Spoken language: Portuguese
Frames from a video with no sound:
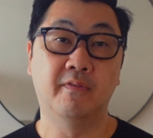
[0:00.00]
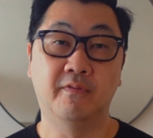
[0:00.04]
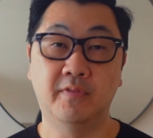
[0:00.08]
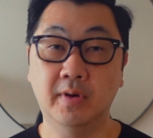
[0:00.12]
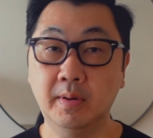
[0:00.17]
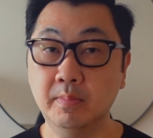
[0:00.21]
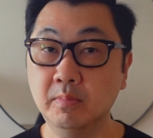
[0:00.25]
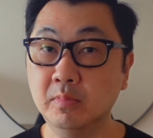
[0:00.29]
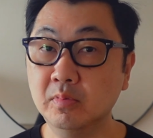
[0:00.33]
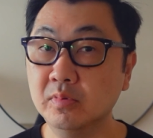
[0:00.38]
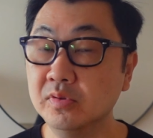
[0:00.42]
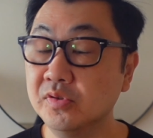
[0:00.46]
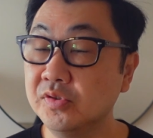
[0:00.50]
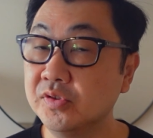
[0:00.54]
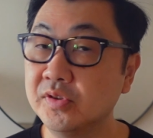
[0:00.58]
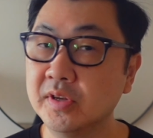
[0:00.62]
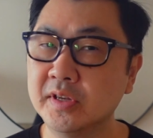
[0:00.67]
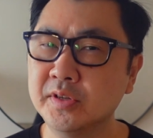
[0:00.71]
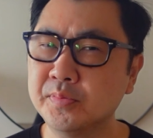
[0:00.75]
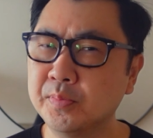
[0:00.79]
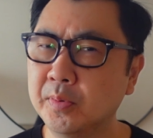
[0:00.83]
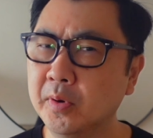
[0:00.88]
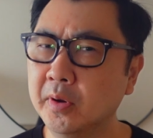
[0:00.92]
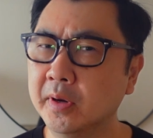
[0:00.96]
Vamos
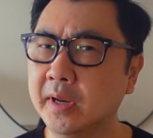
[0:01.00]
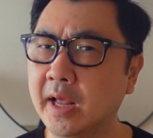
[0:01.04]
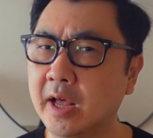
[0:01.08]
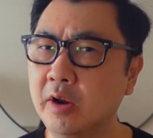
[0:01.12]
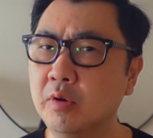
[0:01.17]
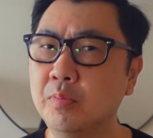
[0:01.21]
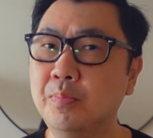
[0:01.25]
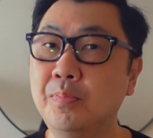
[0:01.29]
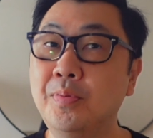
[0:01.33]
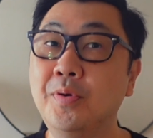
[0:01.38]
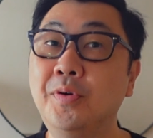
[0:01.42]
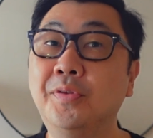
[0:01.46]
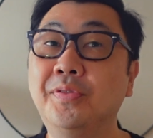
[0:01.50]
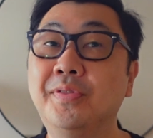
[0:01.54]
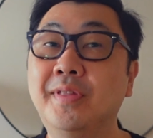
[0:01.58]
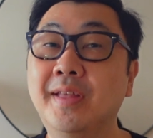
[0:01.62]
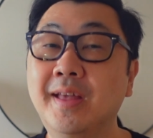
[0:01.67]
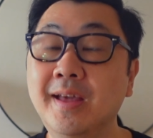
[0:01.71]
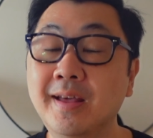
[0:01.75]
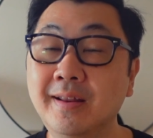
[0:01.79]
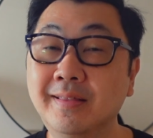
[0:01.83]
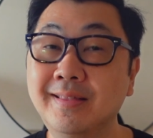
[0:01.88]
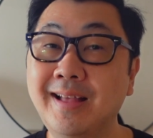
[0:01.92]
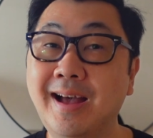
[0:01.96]
explorar o
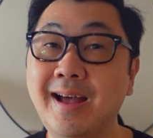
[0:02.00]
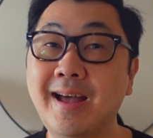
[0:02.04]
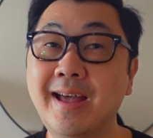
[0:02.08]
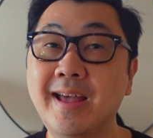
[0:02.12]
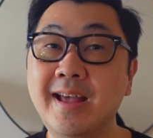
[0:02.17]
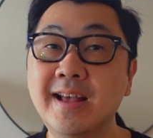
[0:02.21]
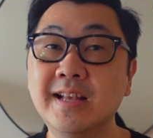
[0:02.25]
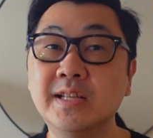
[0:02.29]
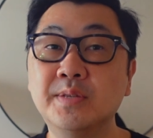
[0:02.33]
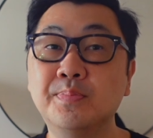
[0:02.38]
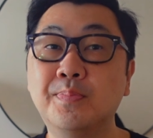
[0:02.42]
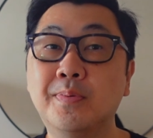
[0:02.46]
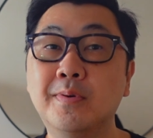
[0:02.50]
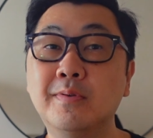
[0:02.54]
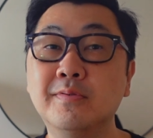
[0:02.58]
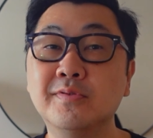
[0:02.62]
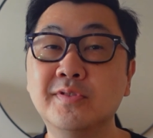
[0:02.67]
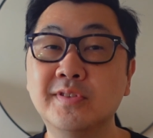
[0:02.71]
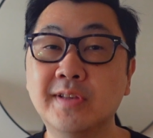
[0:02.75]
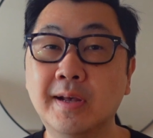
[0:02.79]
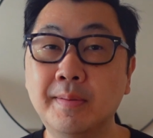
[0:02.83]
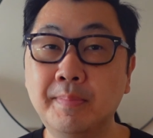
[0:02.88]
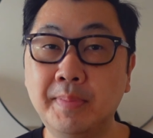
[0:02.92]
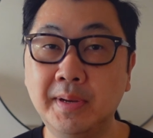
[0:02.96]
poder da
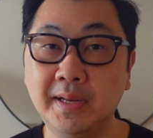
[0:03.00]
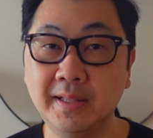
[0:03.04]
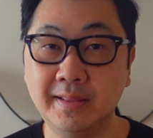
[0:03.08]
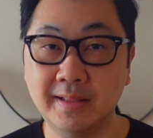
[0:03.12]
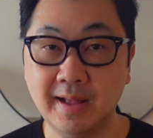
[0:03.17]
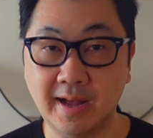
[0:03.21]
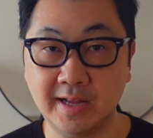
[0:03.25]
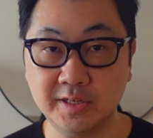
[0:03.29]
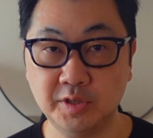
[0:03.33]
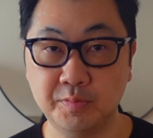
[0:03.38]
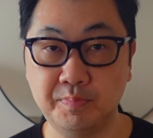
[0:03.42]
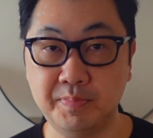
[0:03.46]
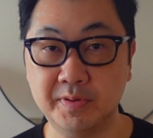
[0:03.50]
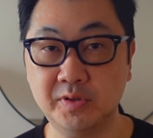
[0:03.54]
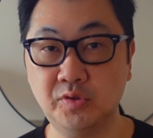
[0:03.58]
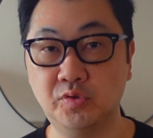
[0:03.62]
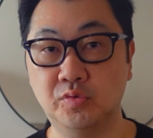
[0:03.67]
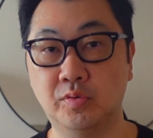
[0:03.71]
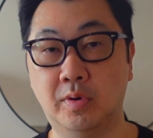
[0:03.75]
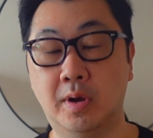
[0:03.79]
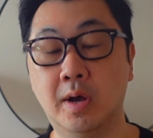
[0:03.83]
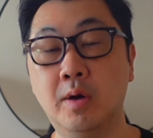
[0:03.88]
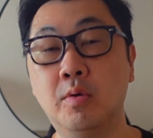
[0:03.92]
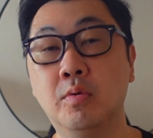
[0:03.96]
responsabilidade
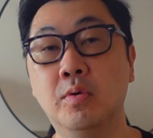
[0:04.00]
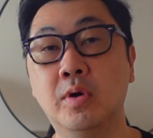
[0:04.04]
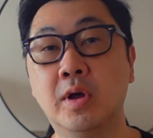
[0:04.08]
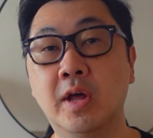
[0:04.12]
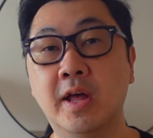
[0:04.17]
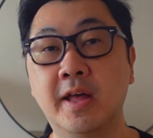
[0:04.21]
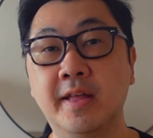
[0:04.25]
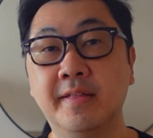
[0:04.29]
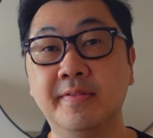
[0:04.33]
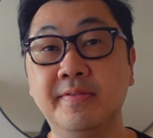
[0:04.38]
pessoal,